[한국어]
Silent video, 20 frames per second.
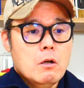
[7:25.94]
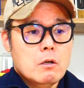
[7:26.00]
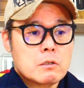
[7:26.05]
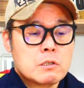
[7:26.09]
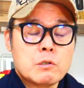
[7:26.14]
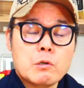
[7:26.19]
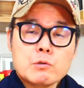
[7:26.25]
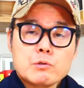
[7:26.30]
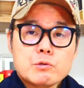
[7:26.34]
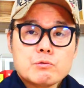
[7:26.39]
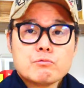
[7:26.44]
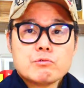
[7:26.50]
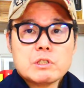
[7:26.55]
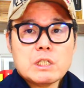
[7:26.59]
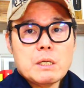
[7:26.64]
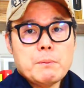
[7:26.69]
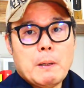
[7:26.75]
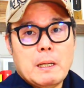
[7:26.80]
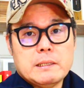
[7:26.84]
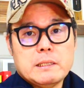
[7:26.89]
그것도
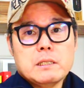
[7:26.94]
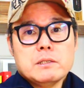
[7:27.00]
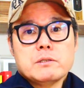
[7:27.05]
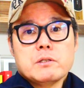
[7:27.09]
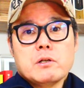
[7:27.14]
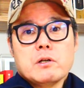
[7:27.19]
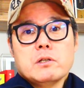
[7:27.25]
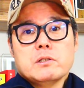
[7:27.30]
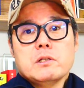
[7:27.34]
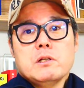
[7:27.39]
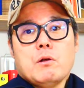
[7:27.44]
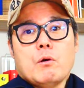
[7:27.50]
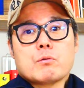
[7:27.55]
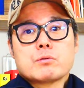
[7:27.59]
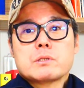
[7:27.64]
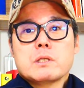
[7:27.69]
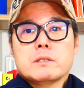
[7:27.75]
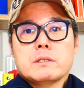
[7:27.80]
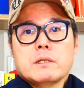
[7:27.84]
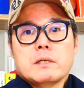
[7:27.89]
우리가 받아들여야 될
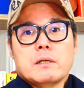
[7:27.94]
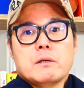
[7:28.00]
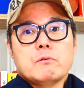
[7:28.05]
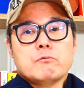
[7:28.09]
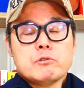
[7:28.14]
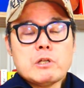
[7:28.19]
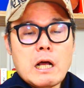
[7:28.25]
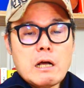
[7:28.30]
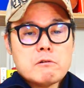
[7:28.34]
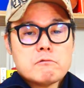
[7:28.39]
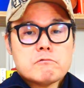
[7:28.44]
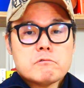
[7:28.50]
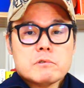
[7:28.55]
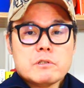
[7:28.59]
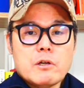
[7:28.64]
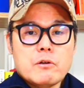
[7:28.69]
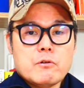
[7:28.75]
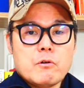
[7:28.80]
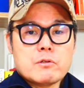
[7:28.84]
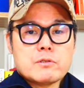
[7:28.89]
역사잖아요. 한국
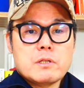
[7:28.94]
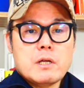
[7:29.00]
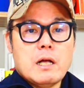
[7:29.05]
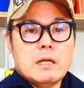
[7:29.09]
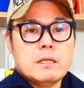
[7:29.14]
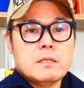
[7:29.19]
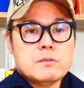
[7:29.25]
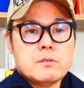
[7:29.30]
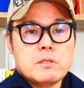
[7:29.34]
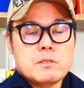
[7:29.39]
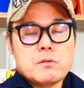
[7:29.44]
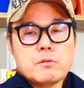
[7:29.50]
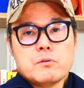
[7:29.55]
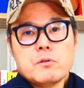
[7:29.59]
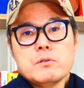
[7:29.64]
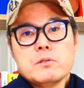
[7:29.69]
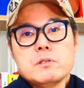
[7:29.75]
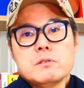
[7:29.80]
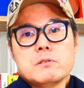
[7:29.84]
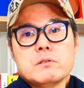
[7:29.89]
역사 안에서
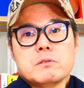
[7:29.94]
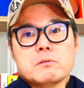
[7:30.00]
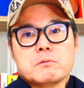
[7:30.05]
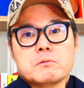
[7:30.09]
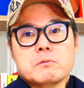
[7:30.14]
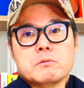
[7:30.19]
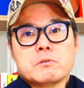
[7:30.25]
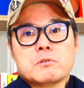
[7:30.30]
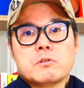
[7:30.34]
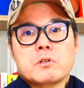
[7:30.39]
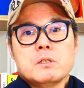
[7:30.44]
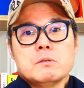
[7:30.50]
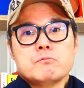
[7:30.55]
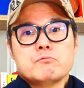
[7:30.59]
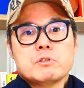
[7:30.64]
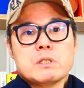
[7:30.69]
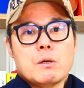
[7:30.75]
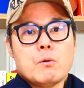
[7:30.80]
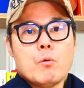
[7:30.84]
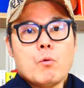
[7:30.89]
있었던 일들이고 그걸
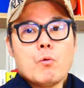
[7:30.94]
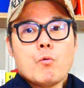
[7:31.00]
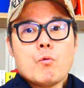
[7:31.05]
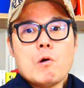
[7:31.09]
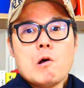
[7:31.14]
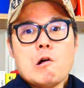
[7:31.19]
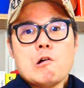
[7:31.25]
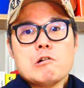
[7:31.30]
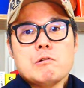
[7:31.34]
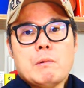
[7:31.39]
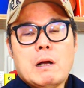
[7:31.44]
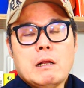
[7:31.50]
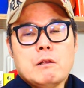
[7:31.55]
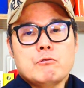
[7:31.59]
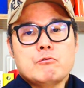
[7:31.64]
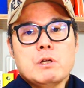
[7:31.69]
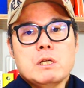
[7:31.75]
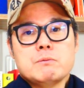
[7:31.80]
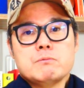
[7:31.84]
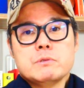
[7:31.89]
우리가 옹호하고
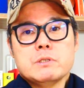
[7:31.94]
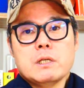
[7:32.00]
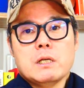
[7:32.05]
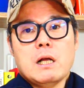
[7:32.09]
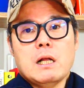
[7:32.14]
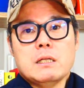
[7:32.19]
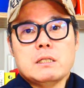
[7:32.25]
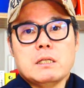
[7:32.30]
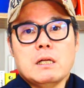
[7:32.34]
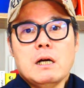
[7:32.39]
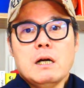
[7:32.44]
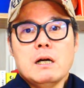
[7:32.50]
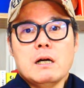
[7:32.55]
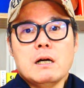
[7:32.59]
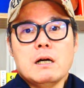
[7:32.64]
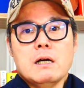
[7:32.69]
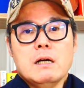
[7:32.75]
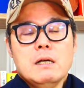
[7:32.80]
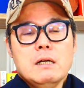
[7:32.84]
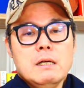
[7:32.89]
말고의 문제가
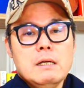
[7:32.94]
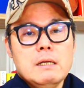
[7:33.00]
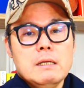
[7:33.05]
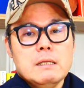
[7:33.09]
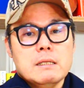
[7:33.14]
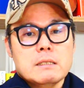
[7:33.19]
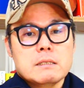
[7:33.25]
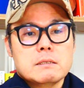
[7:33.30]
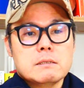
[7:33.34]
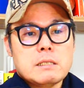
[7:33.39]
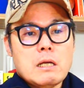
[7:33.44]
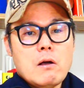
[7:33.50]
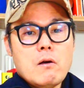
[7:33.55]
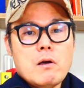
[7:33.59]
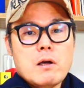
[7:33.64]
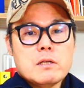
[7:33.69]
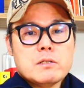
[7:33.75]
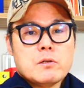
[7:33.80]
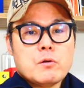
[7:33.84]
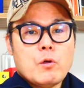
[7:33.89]
아니라 그
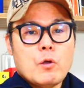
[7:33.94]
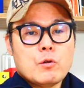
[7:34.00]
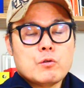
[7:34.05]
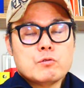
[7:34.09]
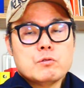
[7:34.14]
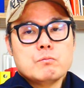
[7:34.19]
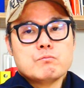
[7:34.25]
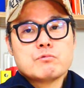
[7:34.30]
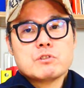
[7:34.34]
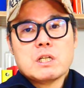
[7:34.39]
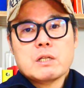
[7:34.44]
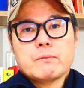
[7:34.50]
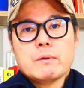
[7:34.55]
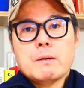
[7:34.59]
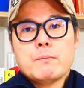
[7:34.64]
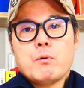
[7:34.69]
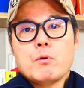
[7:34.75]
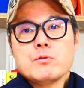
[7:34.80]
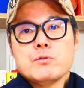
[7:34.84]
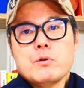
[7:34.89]
상황에서 결국은
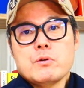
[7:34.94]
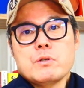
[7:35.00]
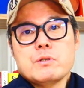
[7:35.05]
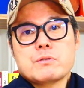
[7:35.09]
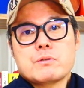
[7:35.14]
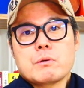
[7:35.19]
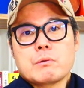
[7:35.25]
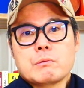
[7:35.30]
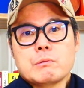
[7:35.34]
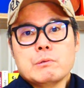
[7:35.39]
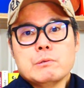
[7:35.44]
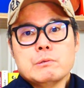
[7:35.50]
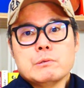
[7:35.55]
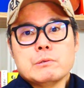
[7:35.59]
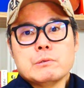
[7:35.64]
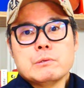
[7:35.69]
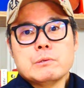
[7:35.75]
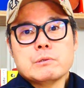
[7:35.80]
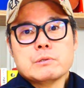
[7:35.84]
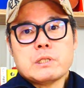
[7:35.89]
무자비한 폭력이
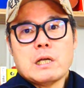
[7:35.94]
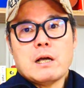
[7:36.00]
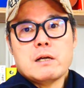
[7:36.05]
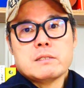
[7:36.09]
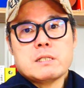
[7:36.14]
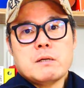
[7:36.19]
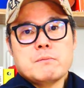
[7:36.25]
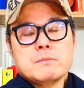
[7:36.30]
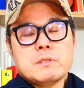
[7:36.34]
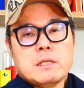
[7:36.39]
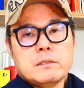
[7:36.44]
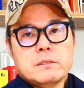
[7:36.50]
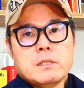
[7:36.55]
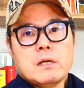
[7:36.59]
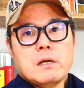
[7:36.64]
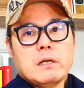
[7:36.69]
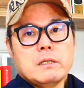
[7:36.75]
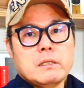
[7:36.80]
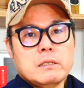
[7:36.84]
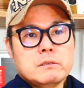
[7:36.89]
있었고 4.3
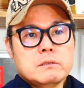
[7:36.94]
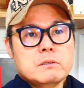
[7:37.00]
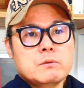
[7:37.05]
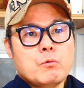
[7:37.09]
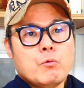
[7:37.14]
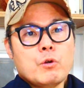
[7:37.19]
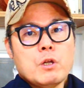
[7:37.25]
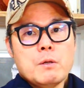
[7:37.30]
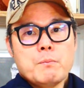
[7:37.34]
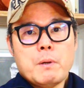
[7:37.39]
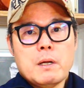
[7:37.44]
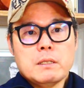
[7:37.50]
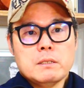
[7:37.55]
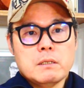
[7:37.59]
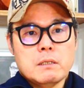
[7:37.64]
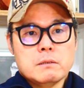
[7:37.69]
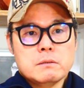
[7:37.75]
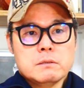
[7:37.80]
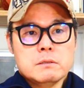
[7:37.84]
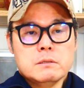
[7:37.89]
사태가 됐든 5.18이
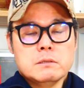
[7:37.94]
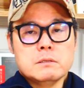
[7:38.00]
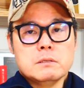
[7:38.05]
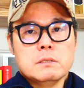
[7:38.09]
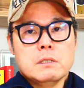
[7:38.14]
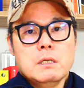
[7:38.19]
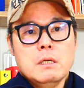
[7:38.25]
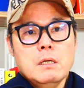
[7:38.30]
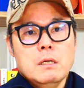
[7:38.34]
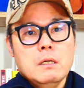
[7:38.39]
됐든